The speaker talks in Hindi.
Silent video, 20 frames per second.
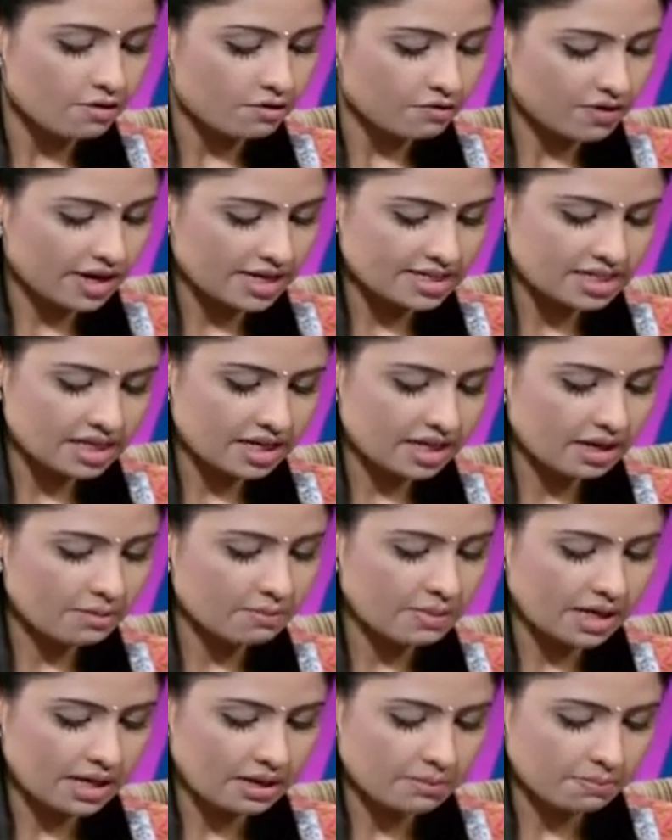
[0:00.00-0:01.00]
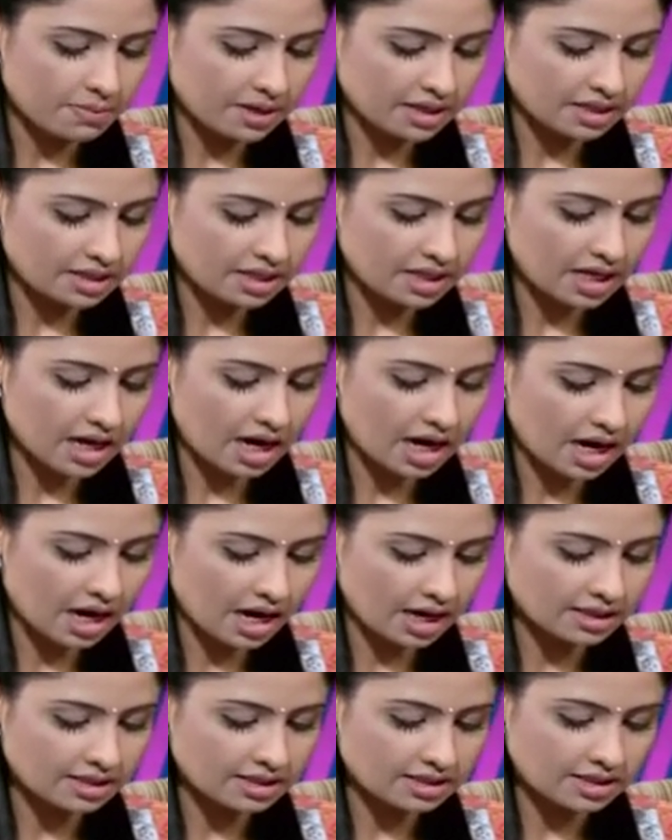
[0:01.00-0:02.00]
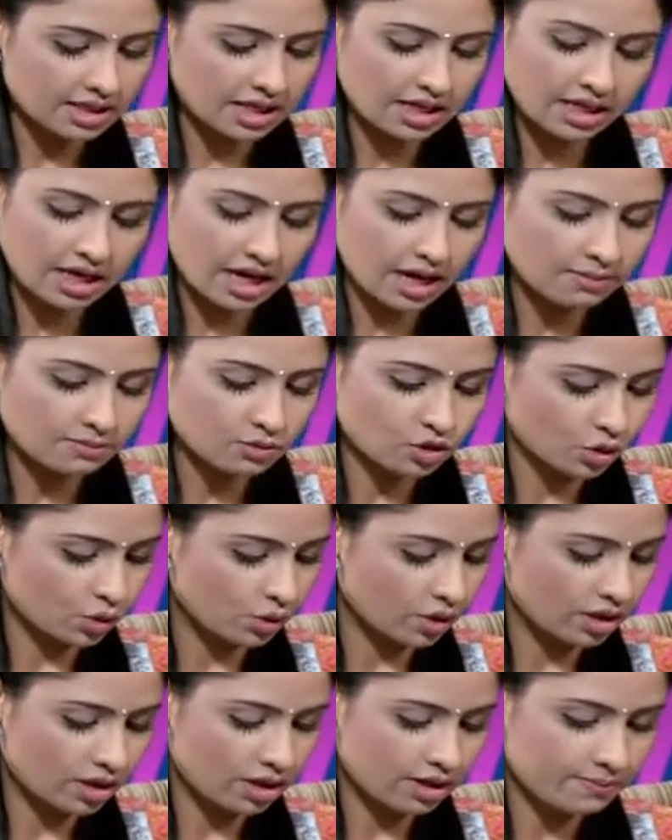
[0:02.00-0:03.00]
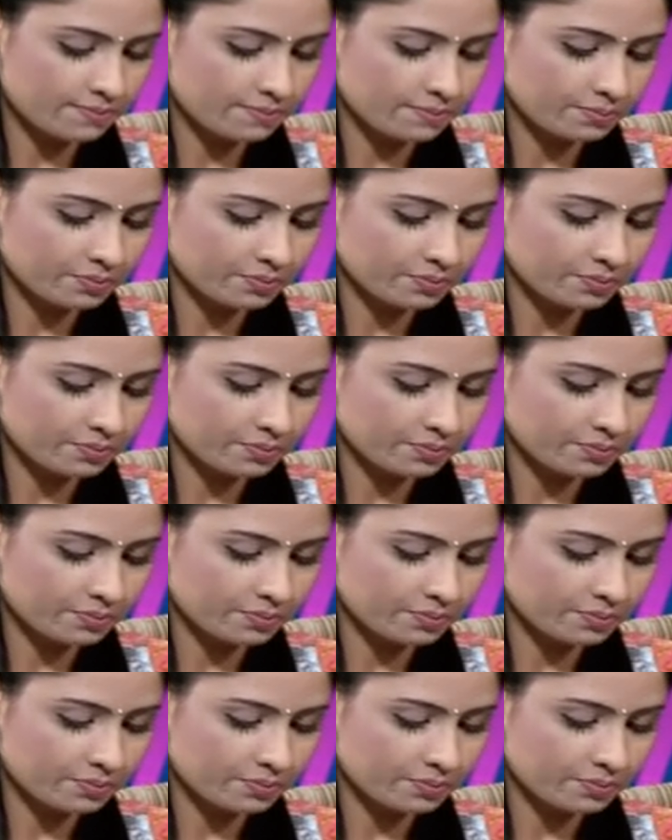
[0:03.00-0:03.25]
वैसे ही मेरी पत्नी हाथ से काम छोड़कर